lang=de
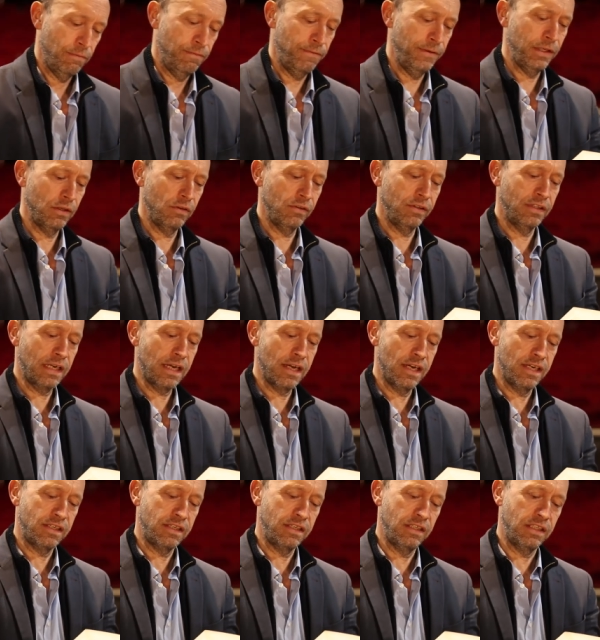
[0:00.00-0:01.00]

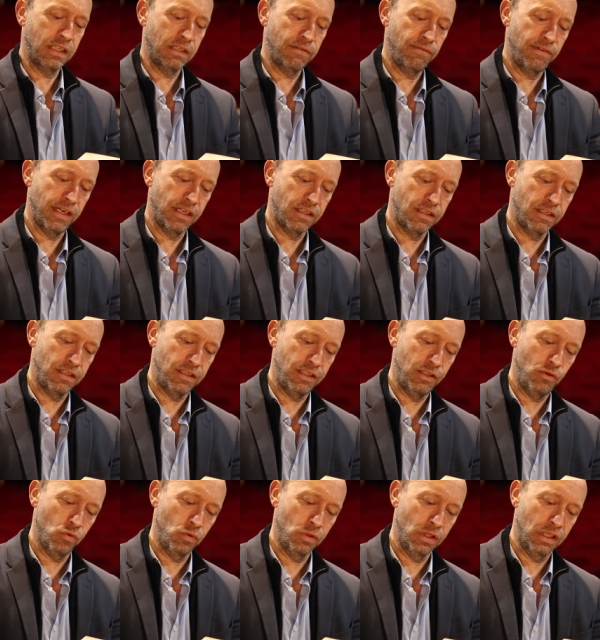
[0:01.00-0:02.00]
34, quäkte
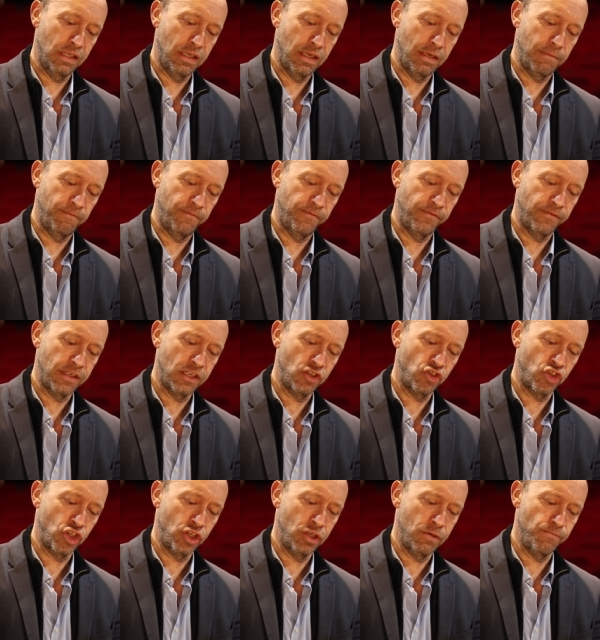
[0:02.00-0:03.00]
sie ungedämpft. Es
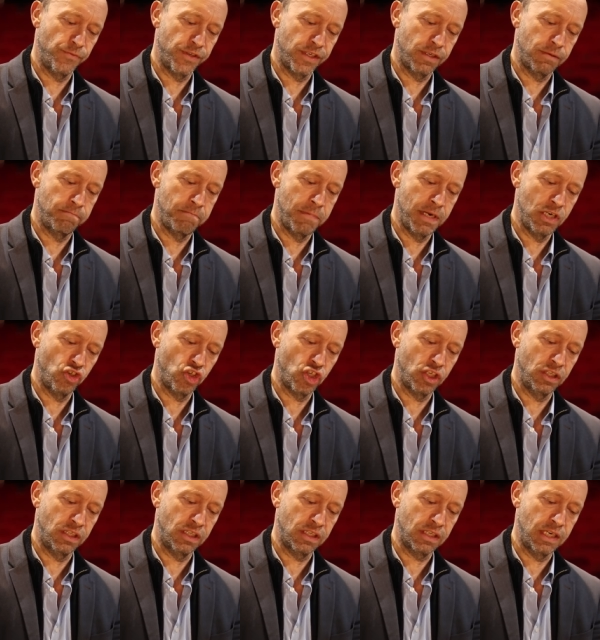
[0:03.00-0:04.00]
stimmt,
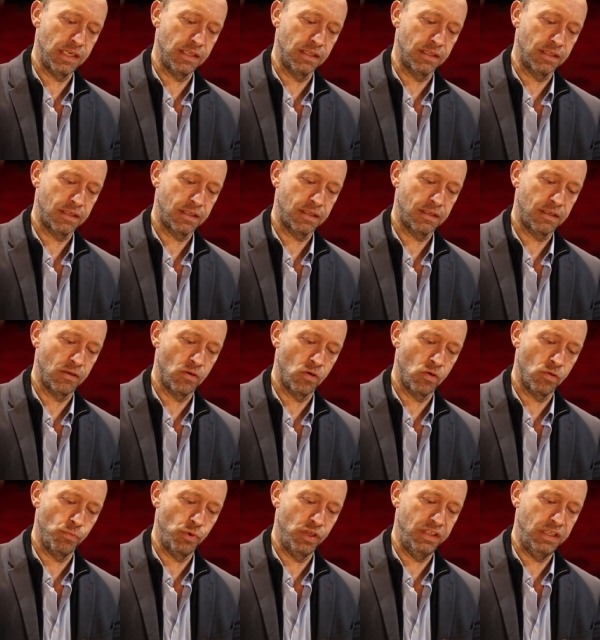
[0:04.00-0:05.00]
Menschenskind.
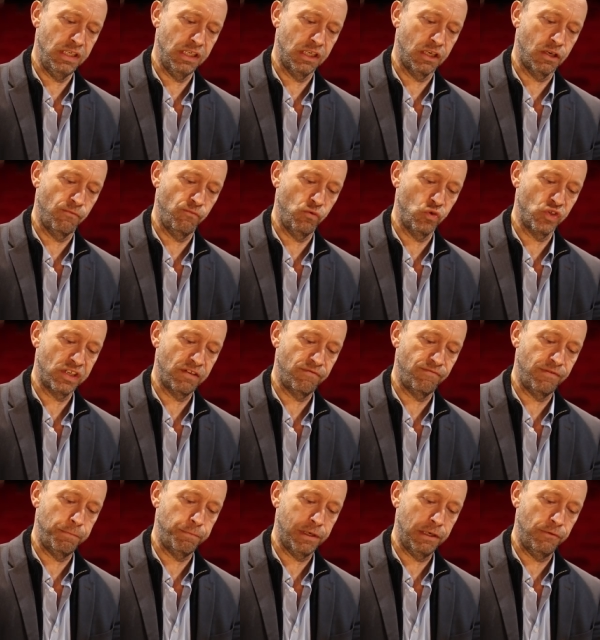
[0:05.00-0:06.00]
On me dit que vous
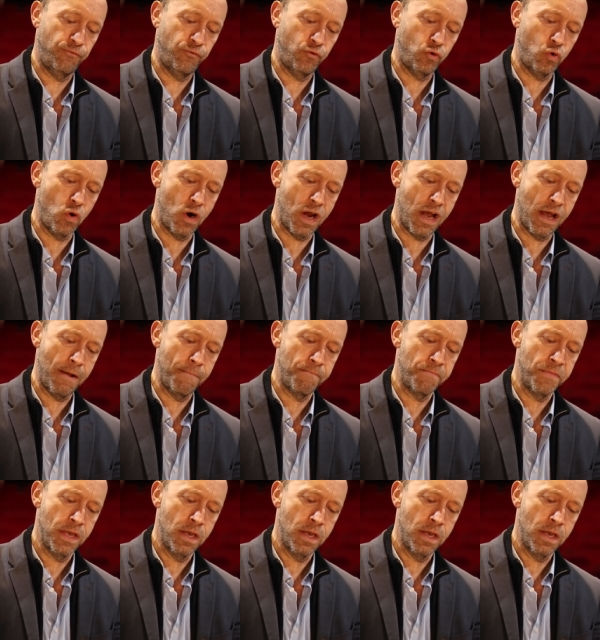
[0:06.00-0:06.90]
avez pris froid.